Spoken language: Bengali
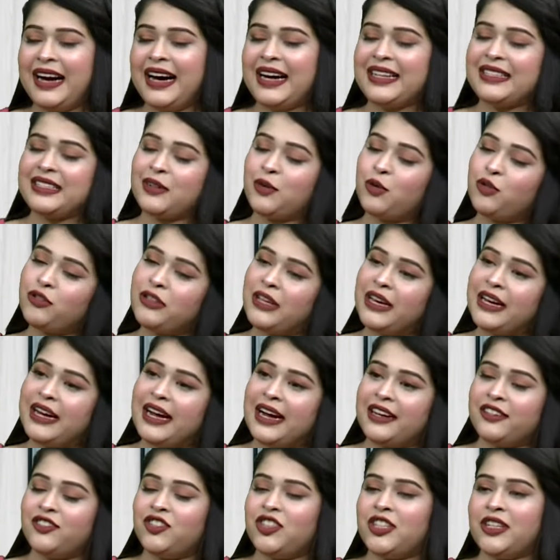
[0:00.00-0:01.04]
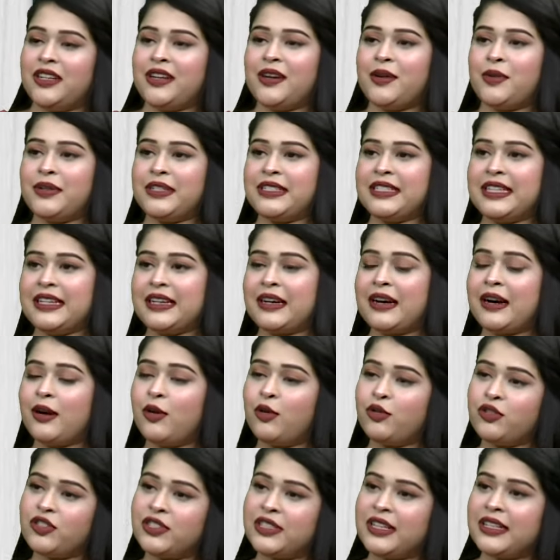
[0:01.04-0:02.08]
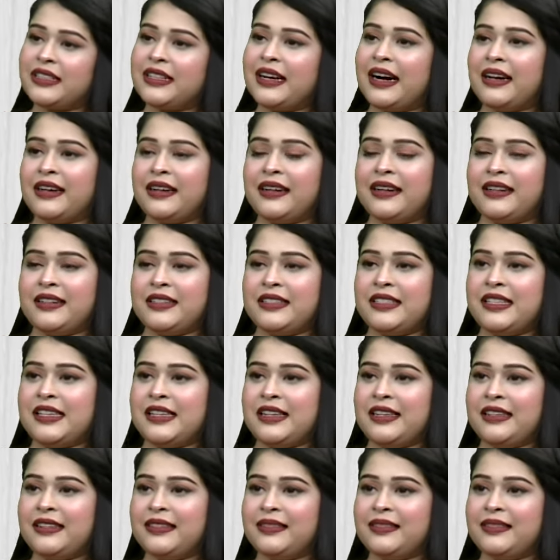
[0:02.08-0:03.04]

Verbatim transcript: আচ্ছা কোথায় গান শেখা হয়েছে ওস্তাদ কারা কারা ছিলেন